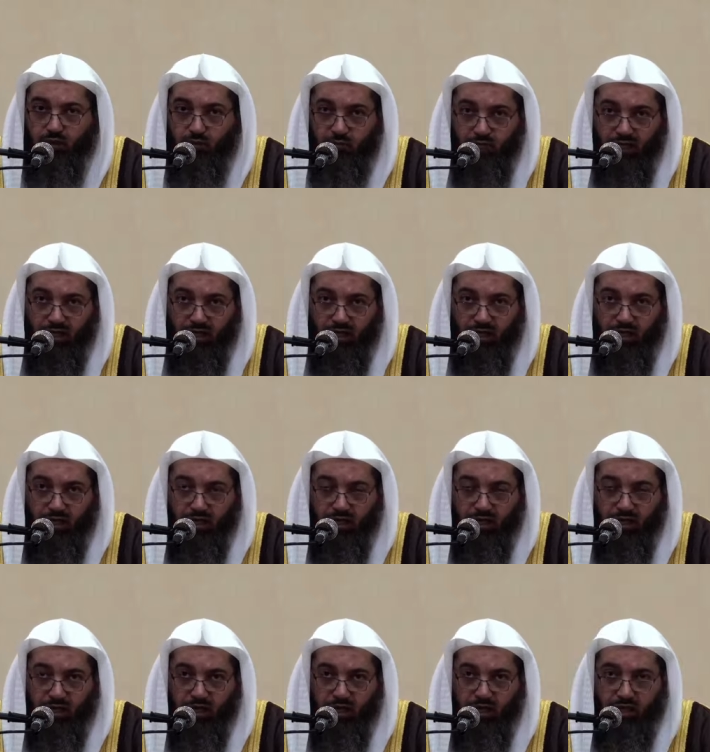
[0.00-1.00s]
ثم
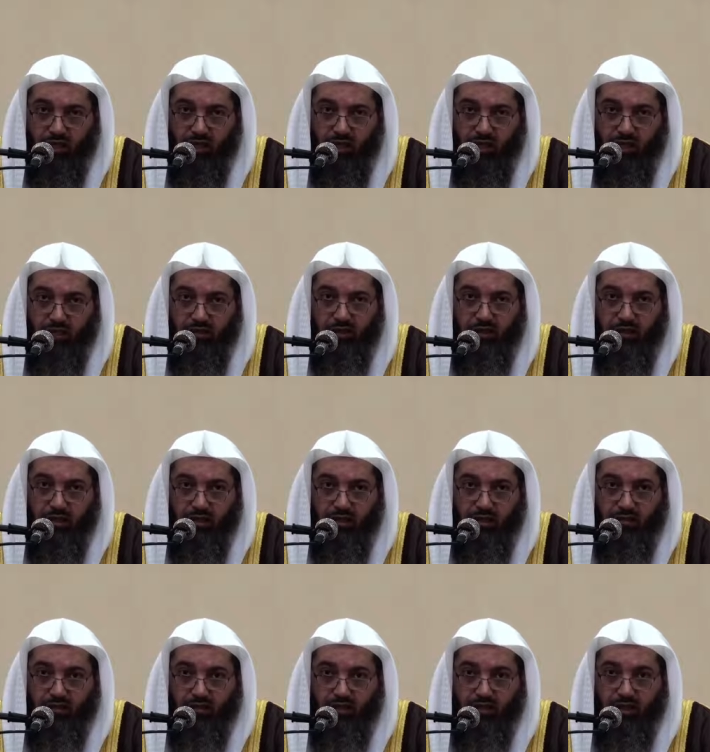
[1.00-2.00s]
انت
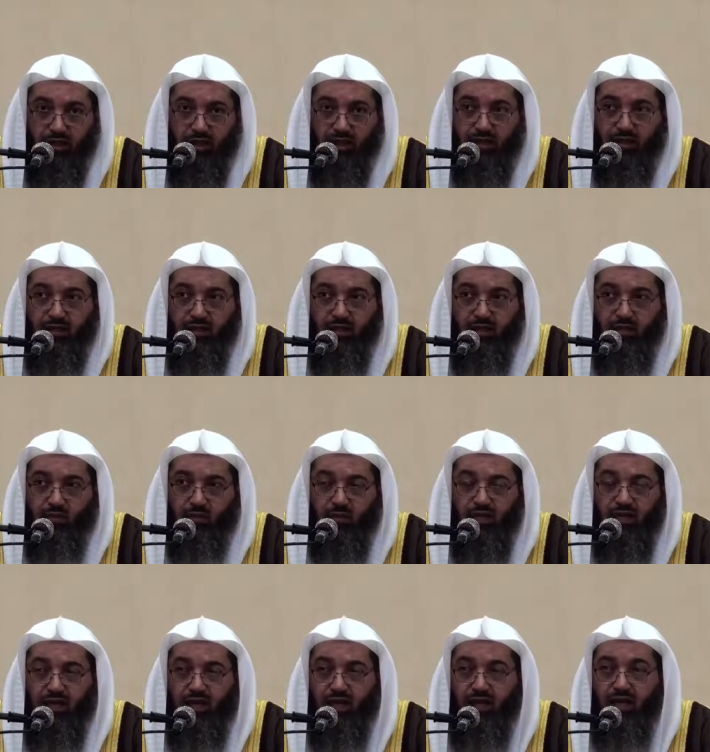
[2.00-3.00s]
على اطلاع
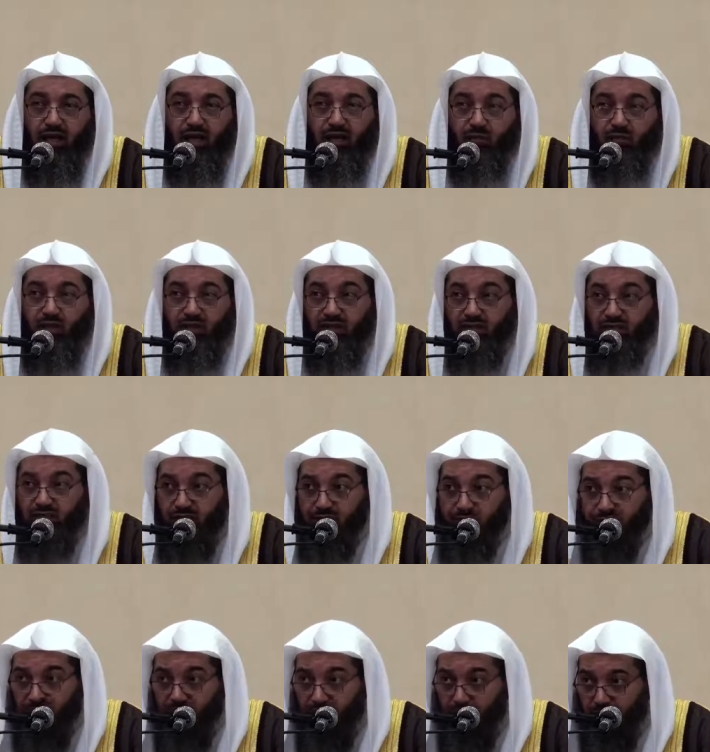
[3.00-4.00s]
بغالب
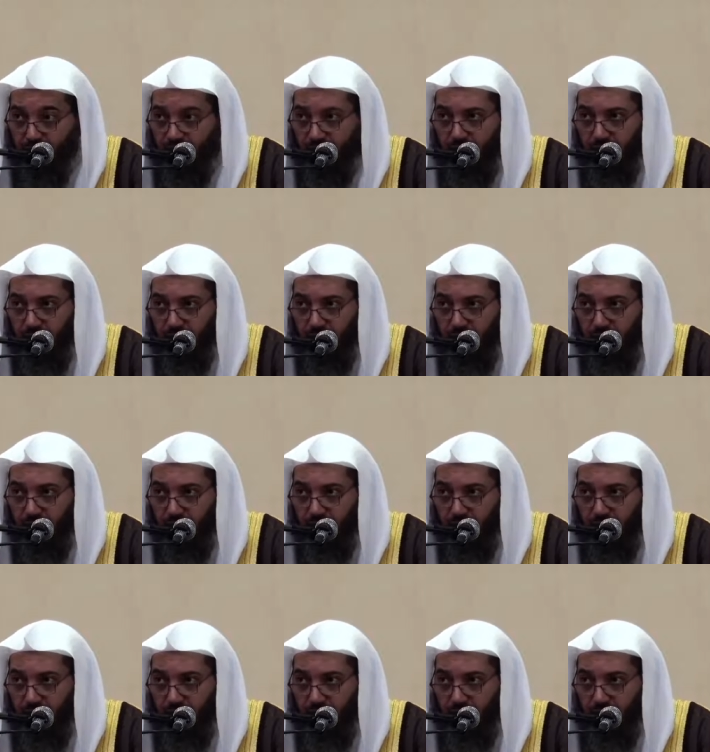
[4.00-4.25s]
تفاصيله